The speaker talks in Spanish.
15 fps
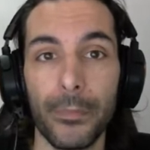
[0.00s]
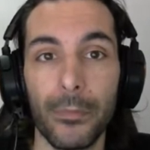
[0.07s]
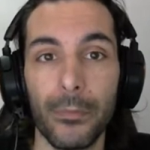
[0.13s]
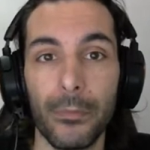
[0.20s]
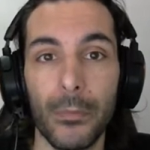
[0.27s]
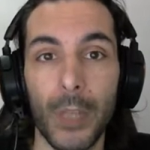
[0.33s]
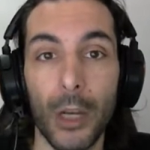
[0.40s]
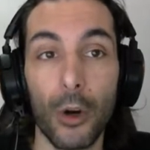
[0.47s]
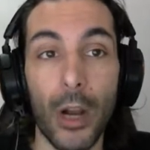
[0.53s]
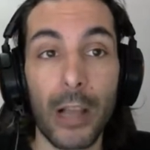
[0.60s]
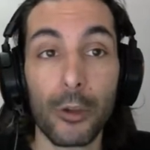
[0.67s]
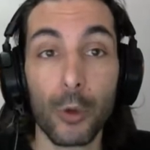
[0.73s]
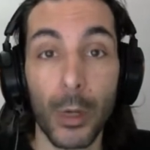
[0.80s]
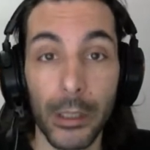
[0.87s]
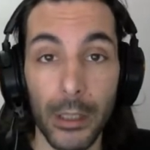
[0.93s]
tengo la
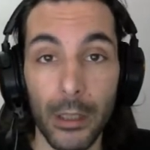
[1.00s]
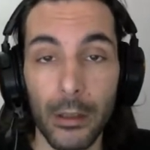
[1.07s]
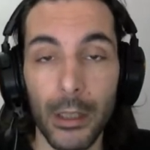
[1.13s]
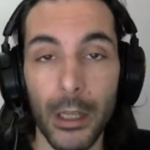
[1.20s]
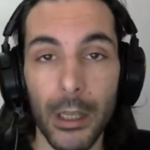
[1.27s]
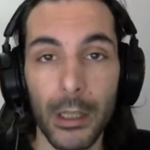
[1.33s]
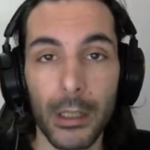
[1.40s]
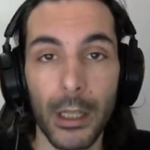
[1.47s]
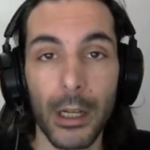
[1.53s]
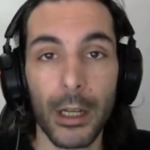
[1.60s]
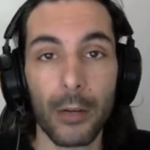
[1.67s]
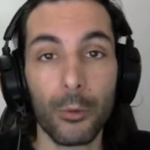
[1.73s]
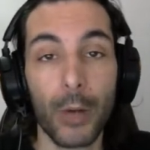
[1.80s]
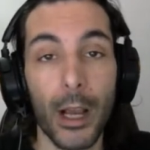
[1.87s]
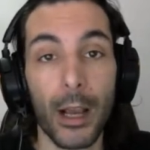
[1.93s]
suerte de tener
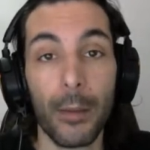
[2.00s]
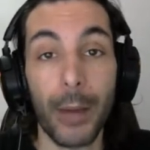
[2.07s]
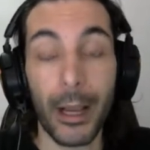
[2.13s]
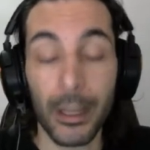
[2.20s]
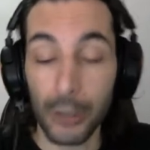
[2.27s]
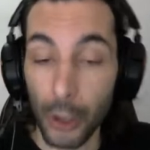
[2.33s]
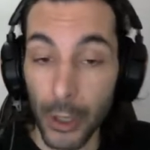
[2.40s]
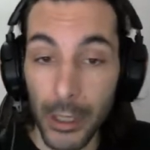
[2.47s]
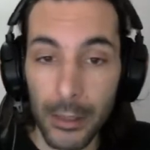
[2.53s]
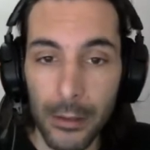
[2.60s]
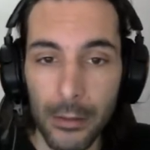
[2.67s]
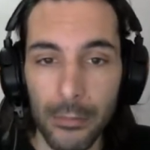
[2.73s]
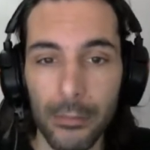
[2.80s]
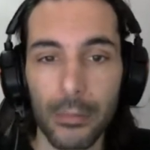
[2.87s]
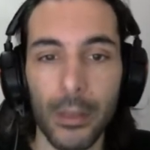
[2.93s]
unas vacaciones,
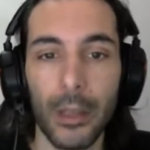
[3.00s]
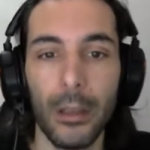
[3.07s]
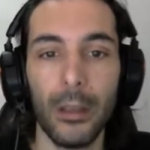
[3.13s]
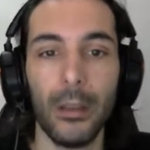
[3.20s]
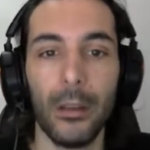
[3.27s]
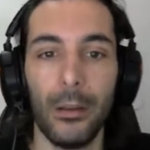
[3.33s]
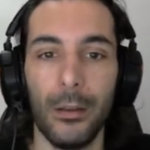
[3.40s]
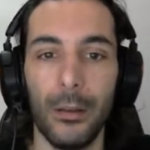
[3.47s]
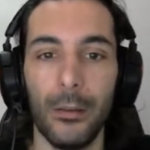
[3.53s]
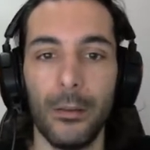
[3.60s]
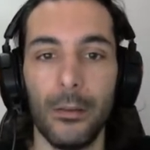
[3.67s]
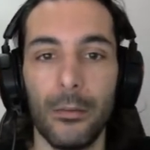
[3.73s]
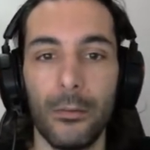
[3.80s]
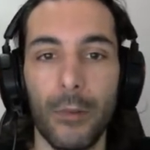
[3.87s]
unas